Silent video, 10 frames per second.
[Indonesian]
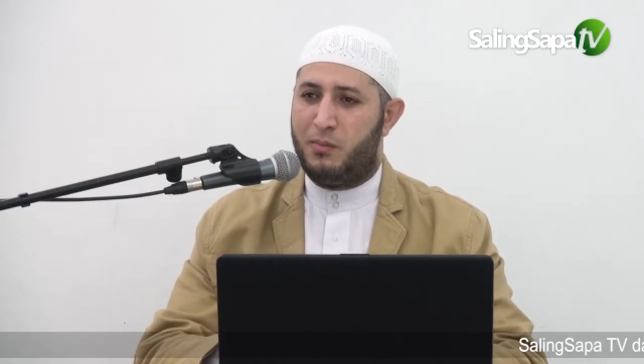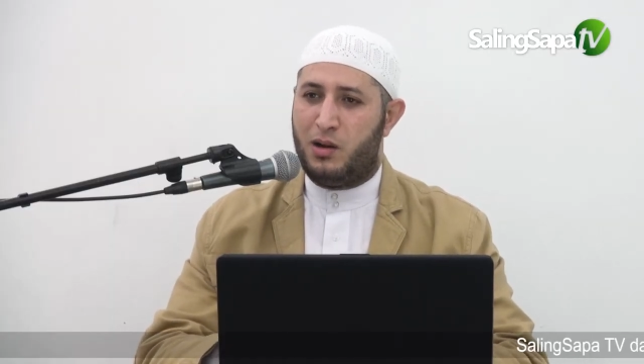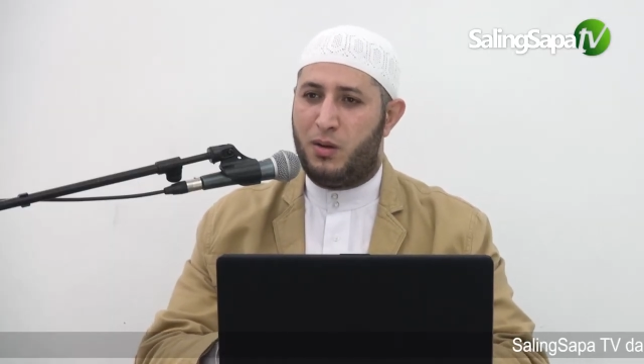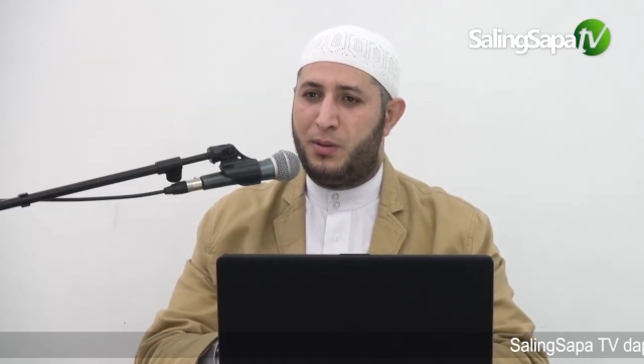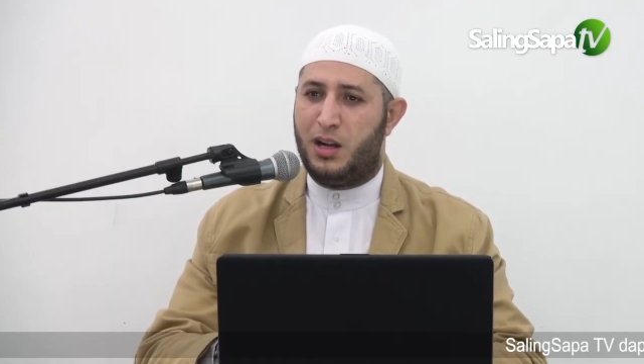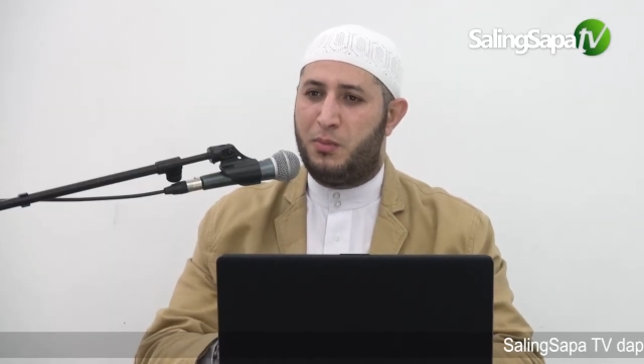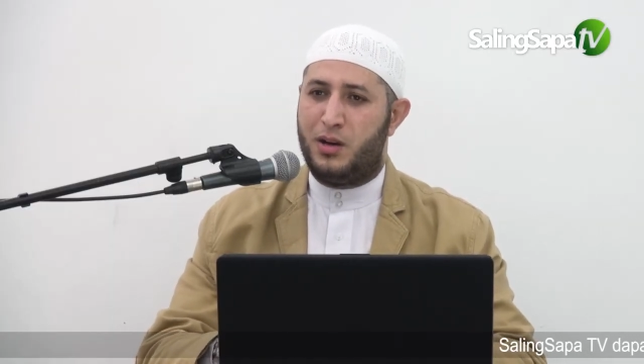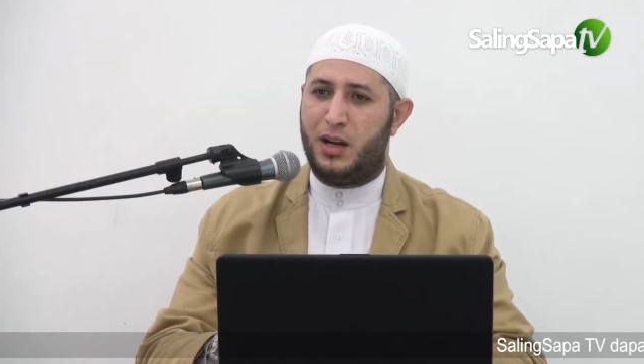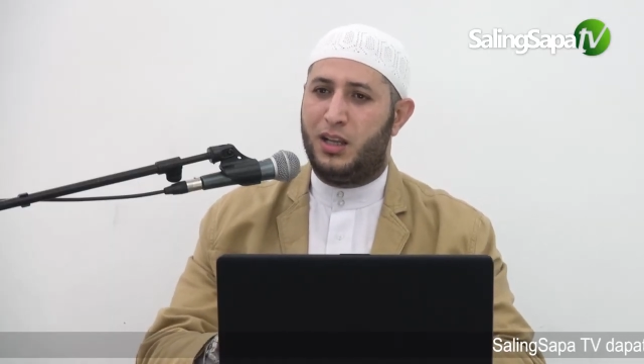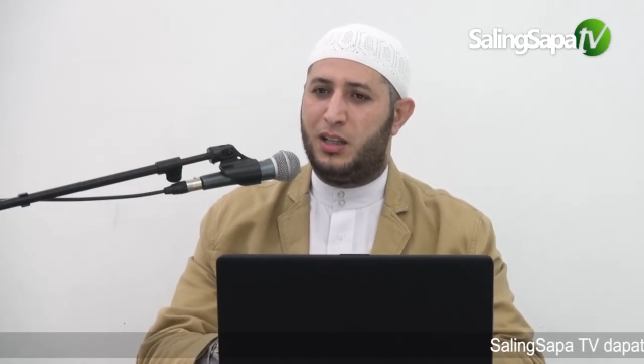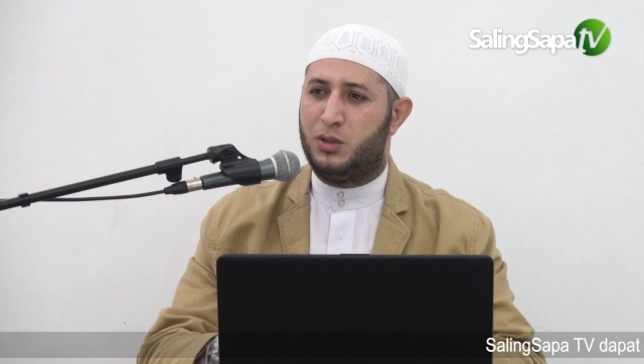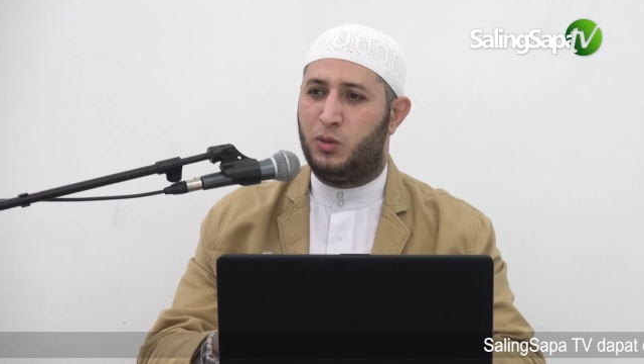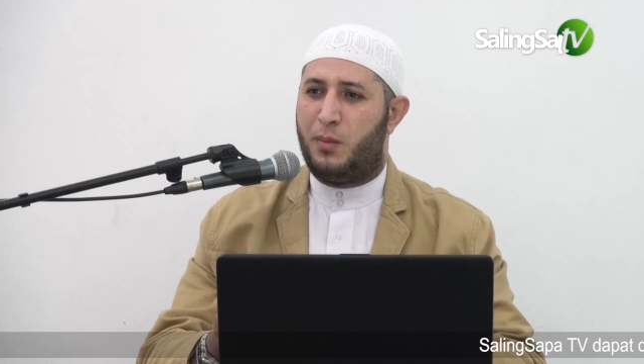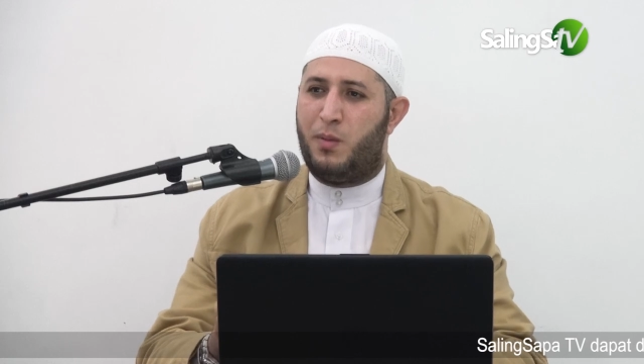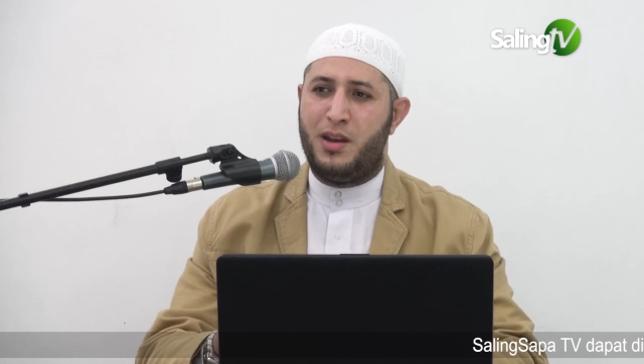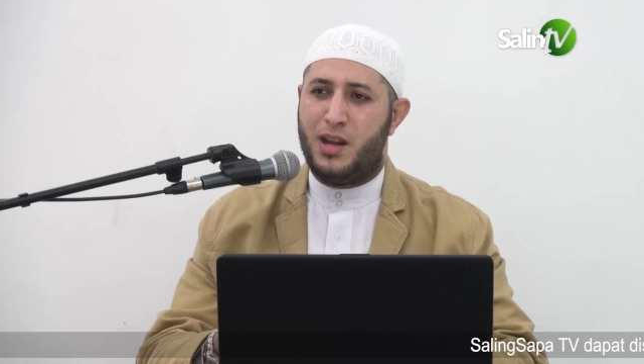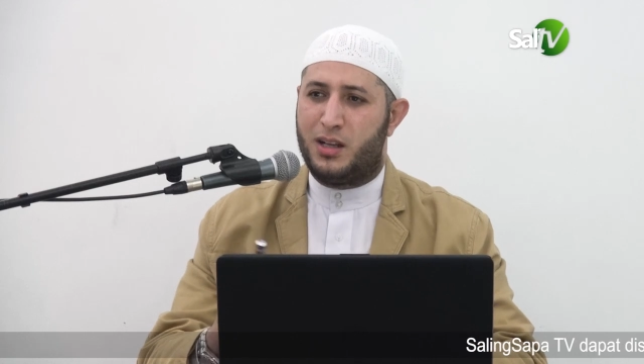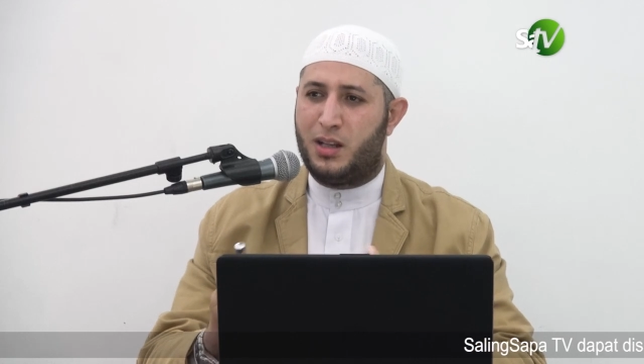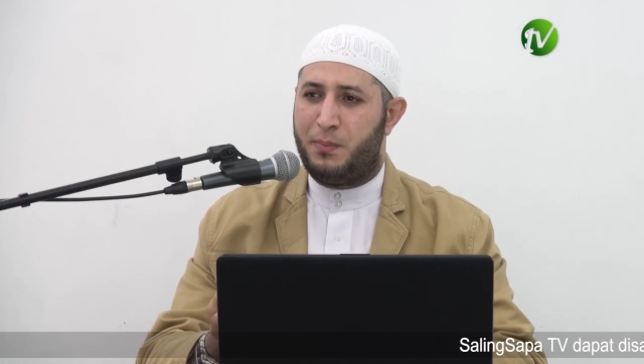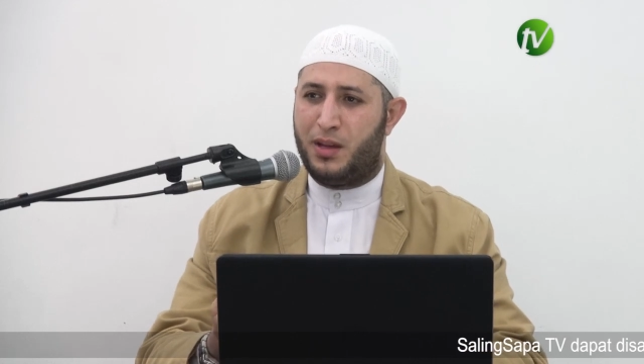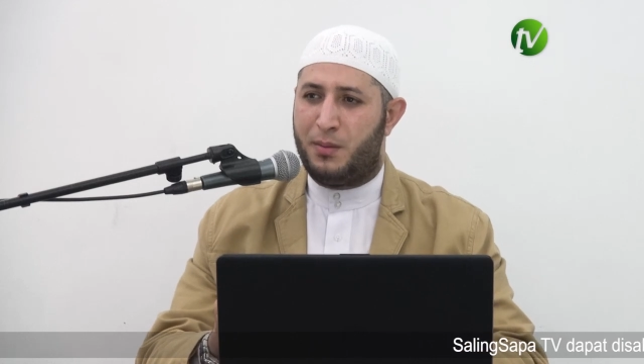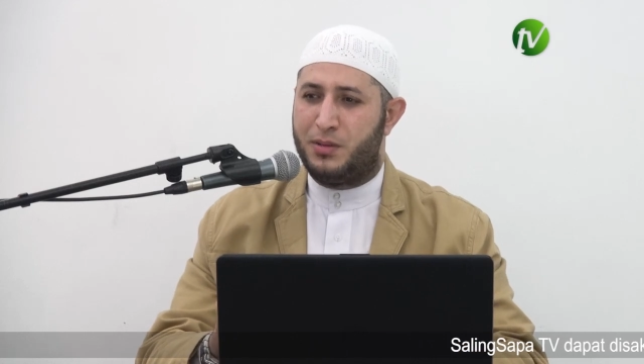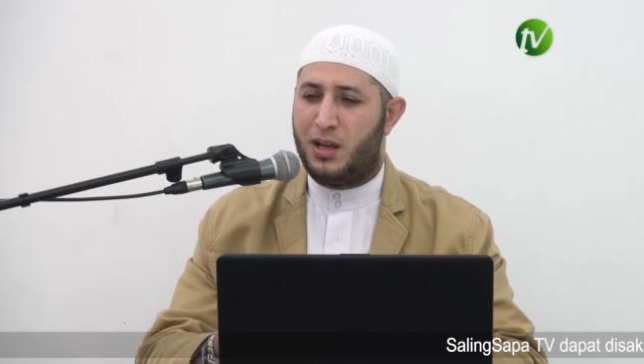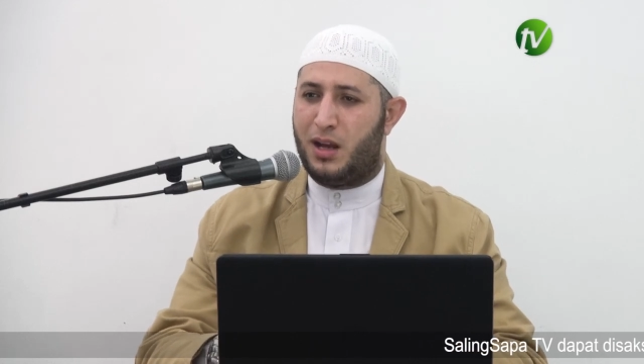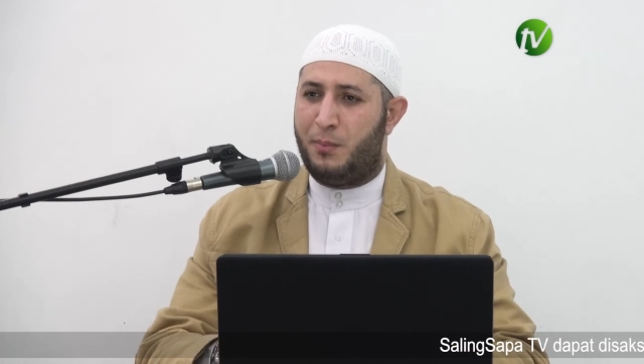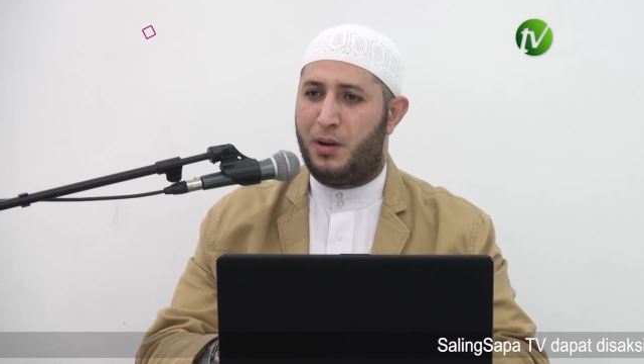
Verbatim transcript: bahwa benar-benar kita sudah banyak tapi nggak bisa